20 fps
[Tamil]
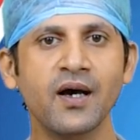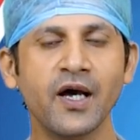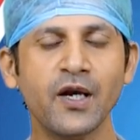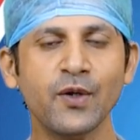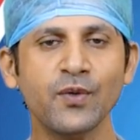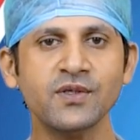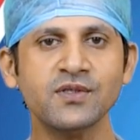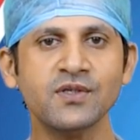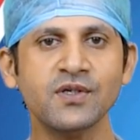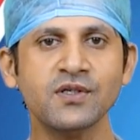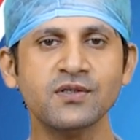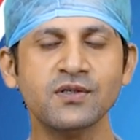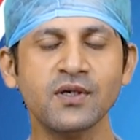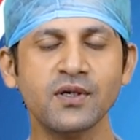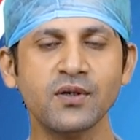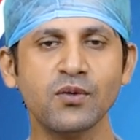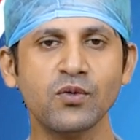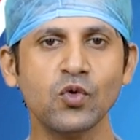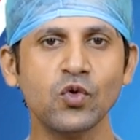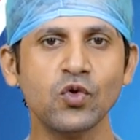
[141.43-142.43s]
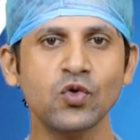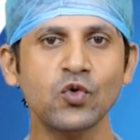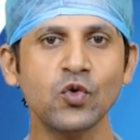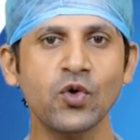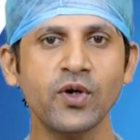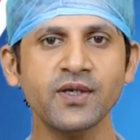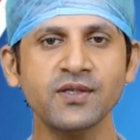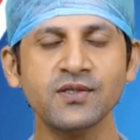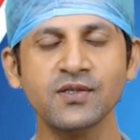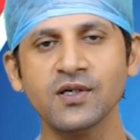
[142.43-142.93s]
அறுவை சிகிச்சை
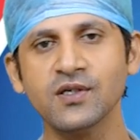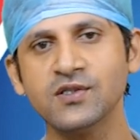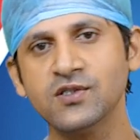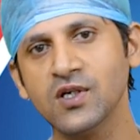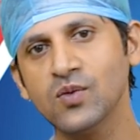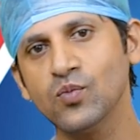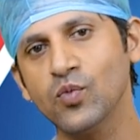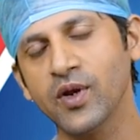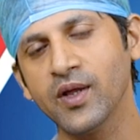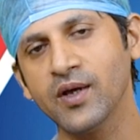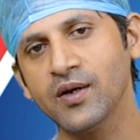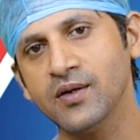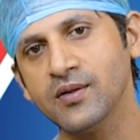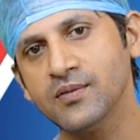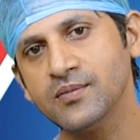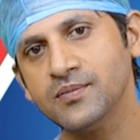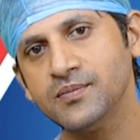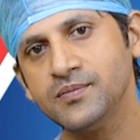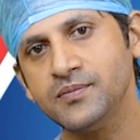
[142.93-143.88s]
நுண்துளை சிகிச்சை முறைகள்